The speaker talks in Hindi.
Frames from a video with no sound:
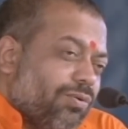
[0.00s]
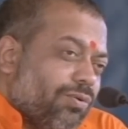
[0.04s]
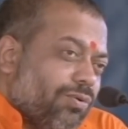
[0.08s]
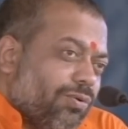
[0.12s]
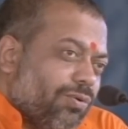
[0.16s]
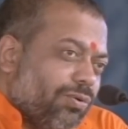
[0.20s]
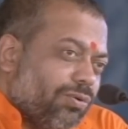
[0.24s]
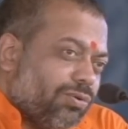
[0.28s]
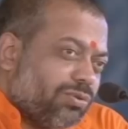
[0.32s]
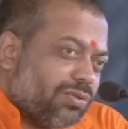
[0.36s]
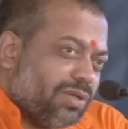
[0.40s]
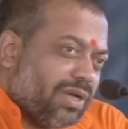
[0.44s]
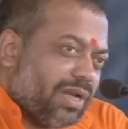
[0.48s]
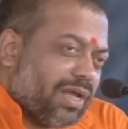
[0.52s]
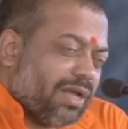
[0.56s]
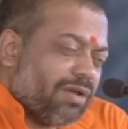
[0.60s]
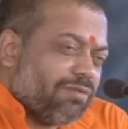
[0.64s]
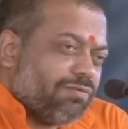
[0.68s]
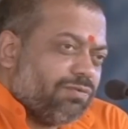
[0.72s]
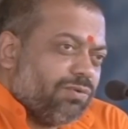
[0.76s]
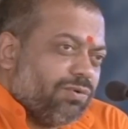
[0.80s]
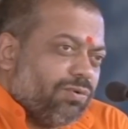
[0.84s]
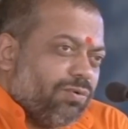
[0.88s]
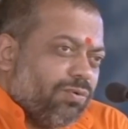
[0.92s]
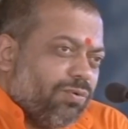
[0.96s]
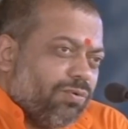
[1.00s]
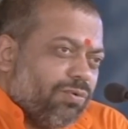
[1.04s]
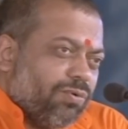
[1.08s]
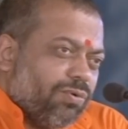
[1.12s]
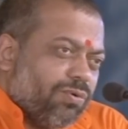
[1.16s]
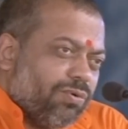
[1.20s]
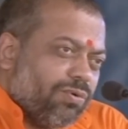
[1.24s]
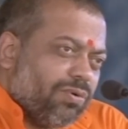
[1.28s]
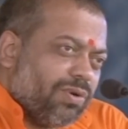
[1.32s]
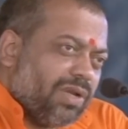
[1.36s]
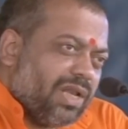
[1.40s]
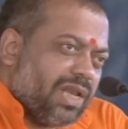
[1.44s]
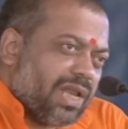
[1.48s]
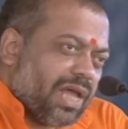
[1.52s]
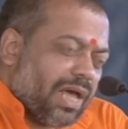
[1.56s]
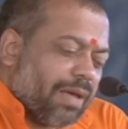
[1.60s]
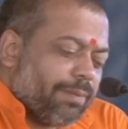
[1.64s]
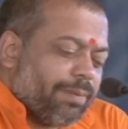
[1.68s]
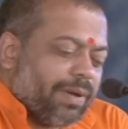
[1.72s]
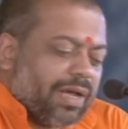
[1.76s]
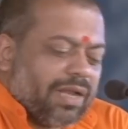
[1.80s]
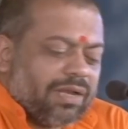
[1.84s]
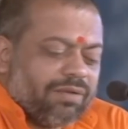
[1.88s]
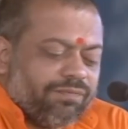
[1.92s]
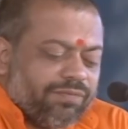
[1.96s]
उतना वो
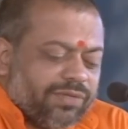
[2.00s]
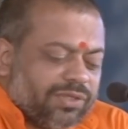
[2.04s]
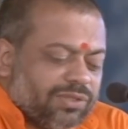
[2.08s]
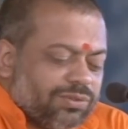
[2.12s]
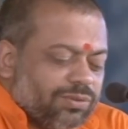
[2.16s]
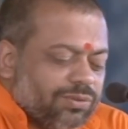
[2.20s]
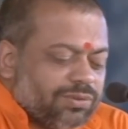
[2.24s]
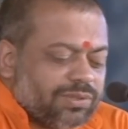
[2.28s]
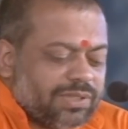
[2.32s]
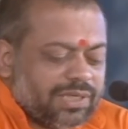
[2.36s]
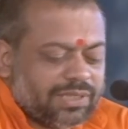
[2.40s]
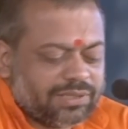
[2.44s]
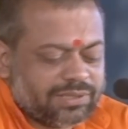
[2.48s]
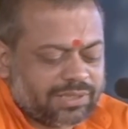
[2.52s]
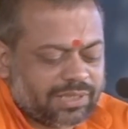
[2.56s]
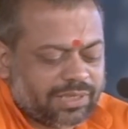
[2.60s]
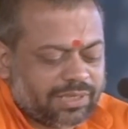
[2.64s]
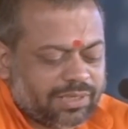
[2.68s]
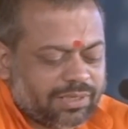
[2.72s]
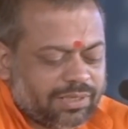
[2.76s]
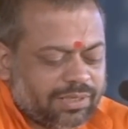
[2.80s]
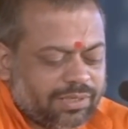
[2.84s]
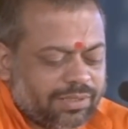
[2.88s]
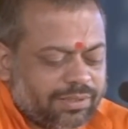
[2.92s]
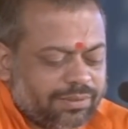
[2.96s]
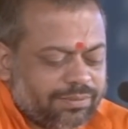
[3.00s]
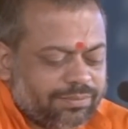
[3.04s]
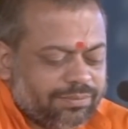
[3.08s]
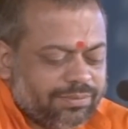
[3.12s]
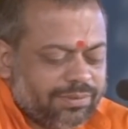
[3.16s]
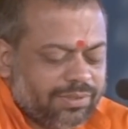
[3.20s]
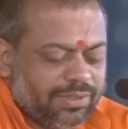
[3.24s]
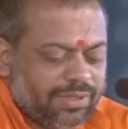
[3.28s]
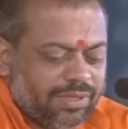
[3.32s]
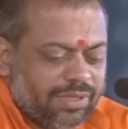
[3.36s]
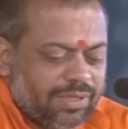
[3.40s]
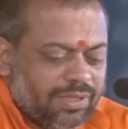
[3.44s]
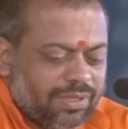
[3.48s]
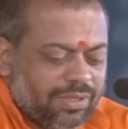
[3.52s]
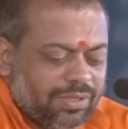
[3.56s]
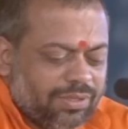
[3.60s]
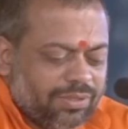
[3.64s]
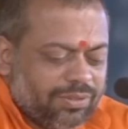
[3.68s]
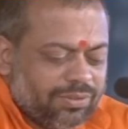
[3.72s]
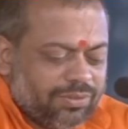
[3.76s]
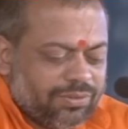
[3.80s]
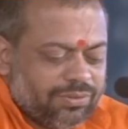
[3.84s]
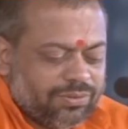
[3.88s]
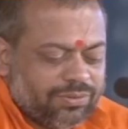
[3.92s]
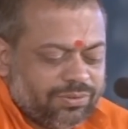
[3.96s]
लाभान्वित होता जाएगा
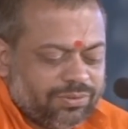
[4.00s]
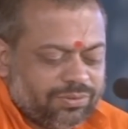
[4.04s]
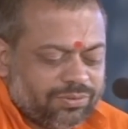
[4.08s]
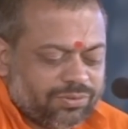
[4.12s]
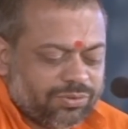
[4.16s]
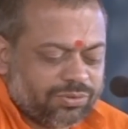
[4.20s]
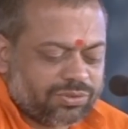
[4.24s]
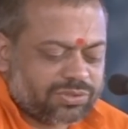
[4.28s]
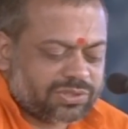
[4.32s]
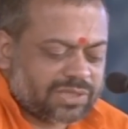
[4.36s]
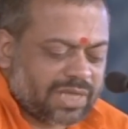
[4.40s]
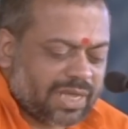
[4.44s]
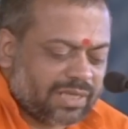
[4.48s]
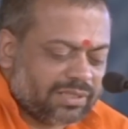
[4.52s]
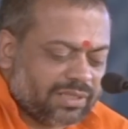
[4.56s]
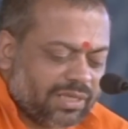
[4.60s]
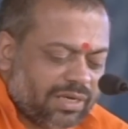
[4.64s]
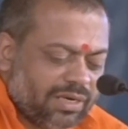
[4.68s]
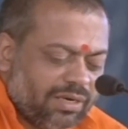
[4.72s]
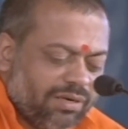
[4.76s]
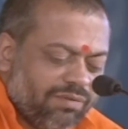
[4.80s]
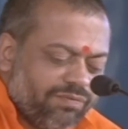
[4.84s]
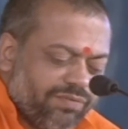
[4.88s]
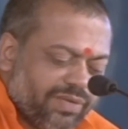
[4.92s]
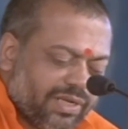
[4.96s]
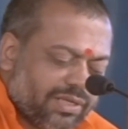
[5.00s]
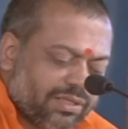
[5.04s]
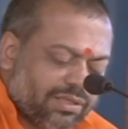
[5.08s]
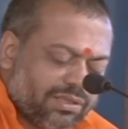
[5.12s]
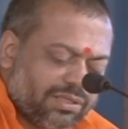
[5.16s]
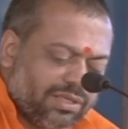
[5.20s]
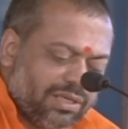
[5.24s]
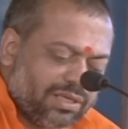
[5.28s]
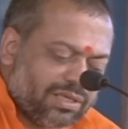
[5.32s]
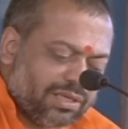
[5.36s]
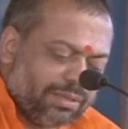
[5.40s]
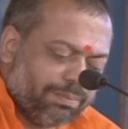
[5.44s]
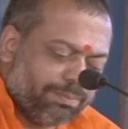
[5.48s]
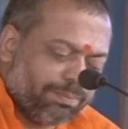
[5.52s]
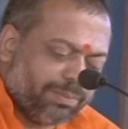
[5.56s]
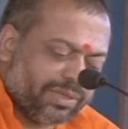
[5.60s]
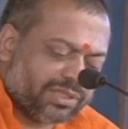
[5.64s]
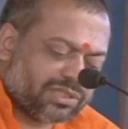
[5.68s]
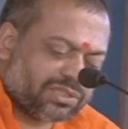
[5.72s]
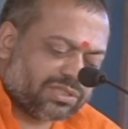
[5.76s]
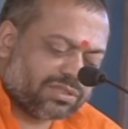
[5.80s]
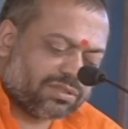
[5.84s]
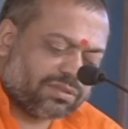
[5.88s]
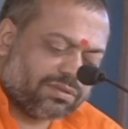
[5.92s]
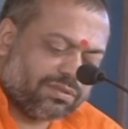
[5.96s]
तो साधारण व्यक्ति की
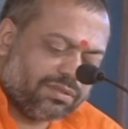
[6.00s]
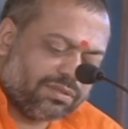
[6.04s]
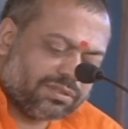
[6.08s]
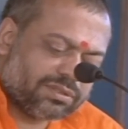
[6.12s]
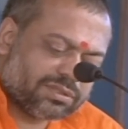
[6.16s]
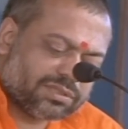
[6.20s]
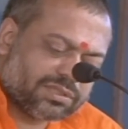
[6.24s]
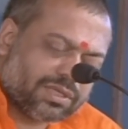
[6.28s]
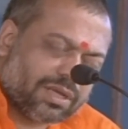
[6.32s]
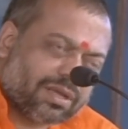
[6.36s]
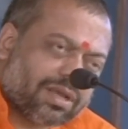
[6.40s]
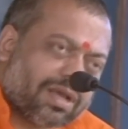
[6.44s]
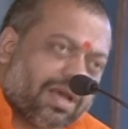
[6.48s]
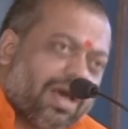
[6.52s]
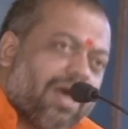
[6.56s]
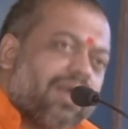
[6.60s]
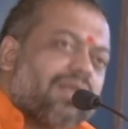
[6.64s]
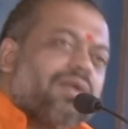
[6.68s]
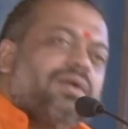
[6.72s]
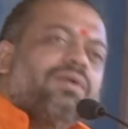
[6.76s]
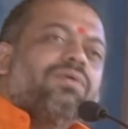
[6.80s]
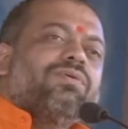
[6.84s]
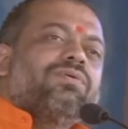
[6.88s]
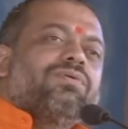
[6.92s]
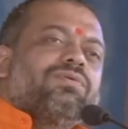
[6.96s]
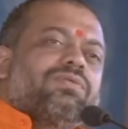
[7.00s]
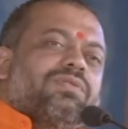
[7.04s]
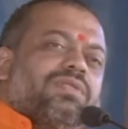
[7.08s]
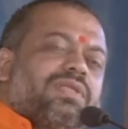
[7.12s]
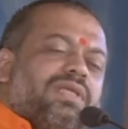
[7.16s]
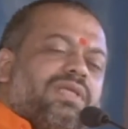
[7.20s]
मस्ती सकारण होती